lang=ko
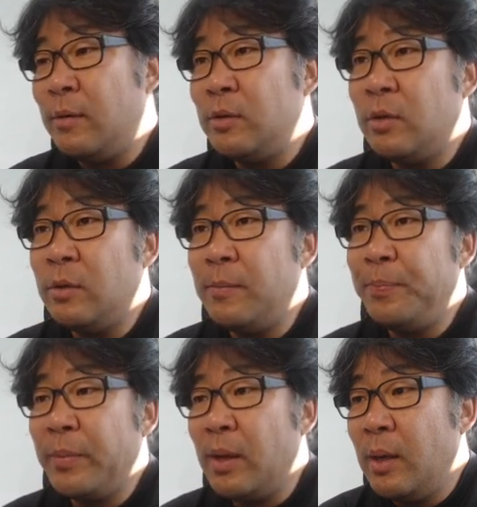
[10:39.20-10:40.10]
어쨌든
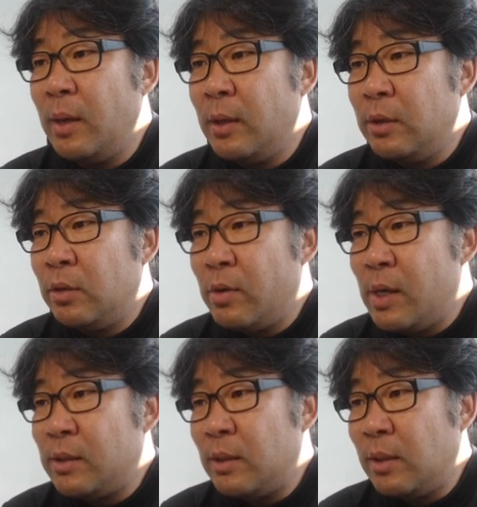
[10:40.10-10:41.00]

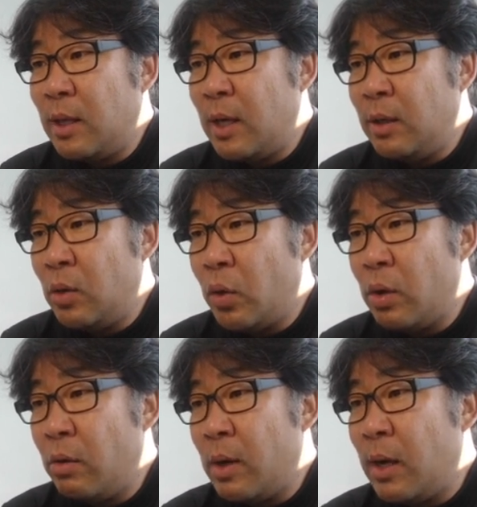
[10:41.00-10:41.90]
들어왔을 때 이
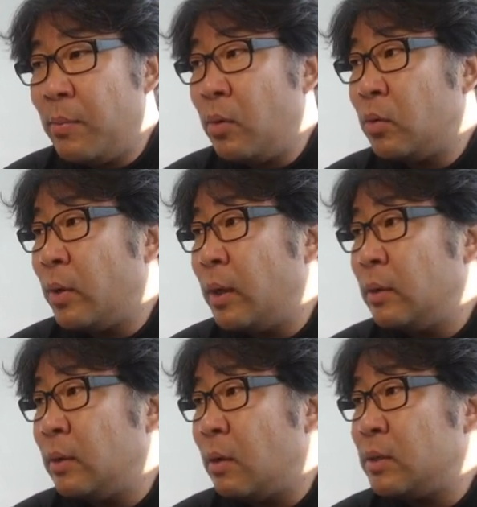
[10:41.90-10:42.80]
현관의 복도가
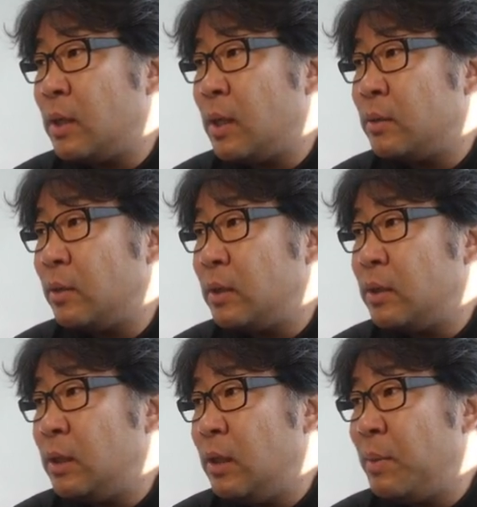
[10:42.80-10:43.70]
럭셔리하죠.
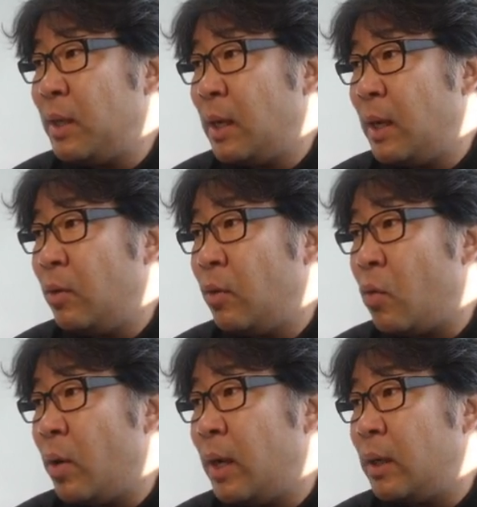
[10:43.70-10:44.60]
2m의 이
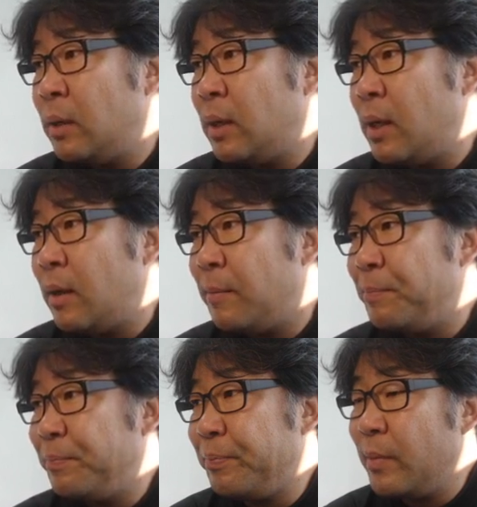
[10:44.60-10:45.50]
공간이 있는데
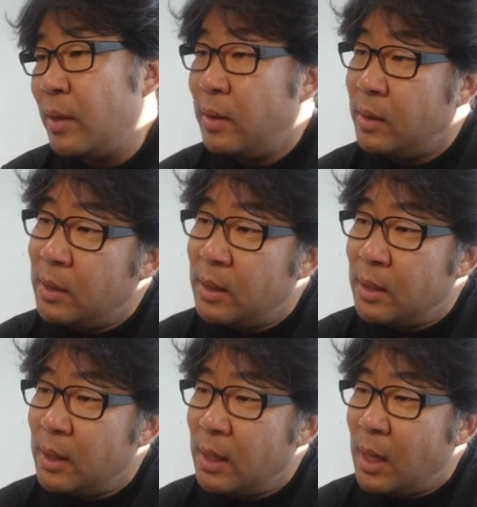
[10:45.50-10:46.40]

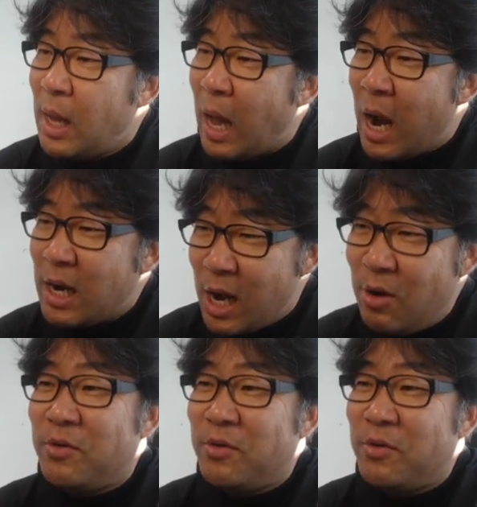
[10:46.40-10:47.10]
아까운